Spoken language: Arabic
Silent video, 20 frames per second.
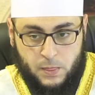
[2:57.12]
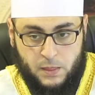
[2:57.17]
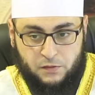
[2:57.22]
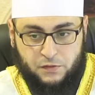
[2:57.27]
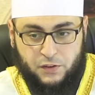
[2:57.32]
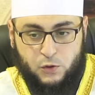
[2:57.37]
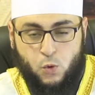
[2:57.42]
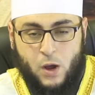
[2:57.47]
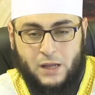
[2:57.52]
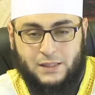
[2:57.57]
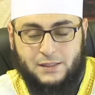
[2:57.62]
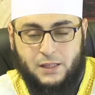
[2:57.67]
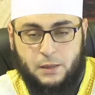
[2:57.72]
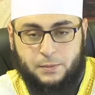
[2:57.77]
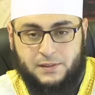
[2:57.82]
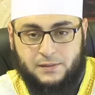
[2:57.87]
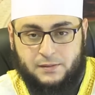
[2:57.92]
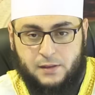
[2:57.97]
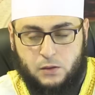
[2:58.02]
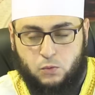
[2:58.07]
في الوقت ده
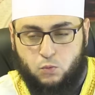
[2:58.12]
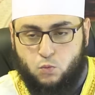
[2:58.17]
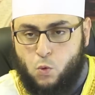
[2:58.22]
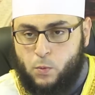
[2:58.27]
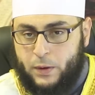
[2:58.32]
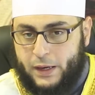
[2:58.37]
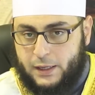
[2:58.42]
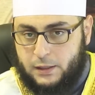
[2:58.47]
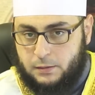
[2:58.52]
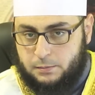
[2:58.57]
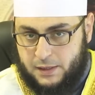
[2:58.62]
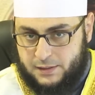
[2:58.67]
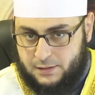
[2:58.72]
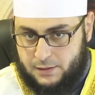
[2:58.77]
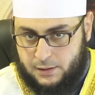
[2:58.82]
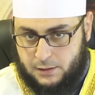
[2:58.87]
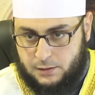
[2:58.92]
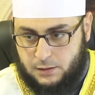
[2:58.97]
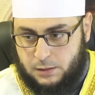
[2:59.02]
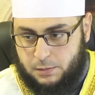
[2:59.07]
بالذات ممكن
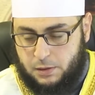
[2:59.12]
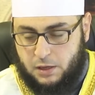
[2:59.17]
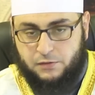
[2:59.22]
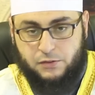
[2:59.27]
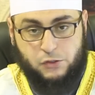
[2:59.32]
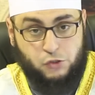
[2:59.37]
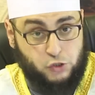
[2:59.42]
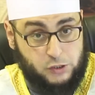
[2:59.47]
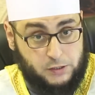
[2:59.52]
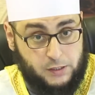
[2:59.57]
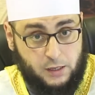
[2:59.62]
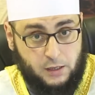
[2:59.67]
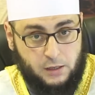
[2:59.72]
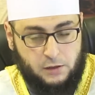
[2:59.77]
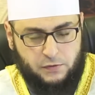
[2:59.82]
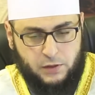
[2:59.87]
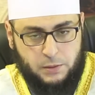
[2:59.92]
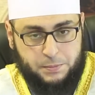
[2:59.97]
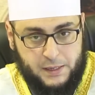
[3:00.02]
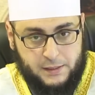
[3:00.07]
مثلا يبقى في الشتاء
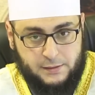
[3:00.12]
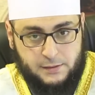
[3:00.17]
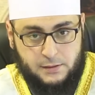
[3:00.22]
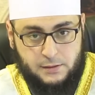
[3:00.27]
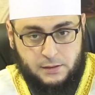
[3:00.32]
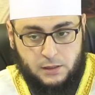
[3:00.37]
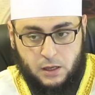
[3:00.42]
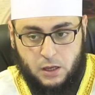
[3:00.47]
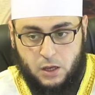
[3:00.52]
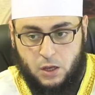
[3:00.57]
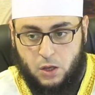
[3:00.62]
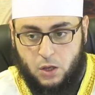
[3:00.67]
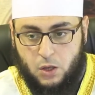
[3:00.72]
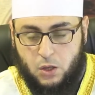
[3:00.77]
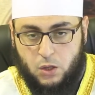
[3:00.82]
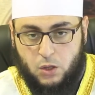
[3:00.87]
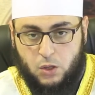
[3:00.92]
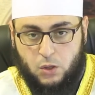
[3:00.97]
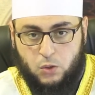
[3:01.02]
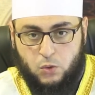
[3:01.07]
في البرد
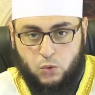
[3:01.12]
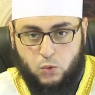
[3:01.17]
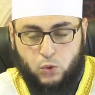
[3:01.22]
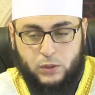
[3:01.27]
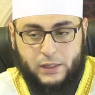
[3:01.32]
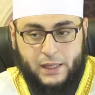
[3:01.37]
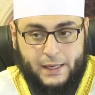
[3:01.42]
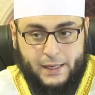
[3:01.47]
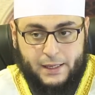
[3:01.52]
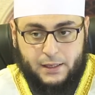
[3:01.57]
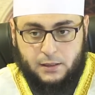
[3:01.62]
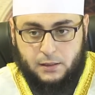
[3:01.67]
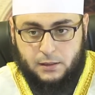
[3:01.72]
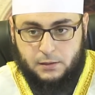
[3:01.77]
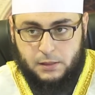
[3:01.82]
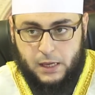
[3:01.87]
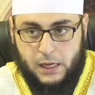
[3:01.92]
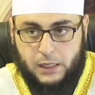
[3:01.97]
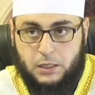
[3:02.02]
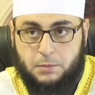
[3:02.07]
يقول لك
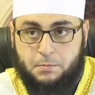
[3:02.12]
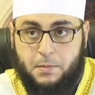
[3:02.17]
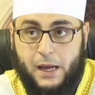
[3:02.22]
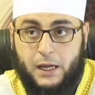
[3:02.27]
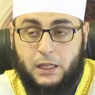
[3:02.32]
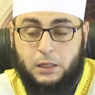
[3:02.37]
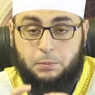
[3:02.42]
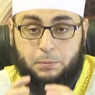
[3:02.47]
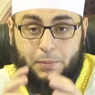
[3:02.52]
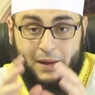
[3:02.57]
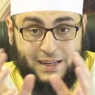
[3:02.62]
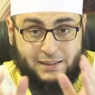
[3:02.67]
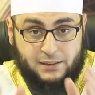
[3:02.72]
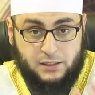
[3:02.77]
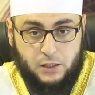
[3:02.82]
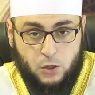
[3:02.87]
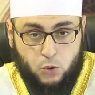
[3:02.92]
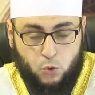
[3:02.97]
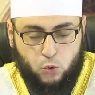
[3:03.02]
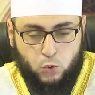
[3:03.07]
يعني مع البرد
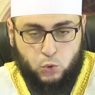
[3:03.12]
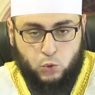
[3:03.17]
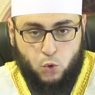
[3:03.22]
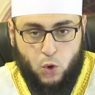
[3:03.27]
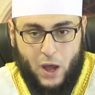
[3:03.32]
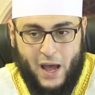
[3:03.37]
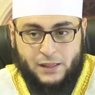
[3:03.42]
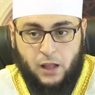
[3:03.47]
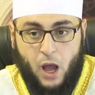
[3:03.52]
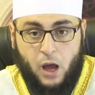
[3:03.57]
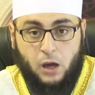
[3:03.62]
ده كله أنا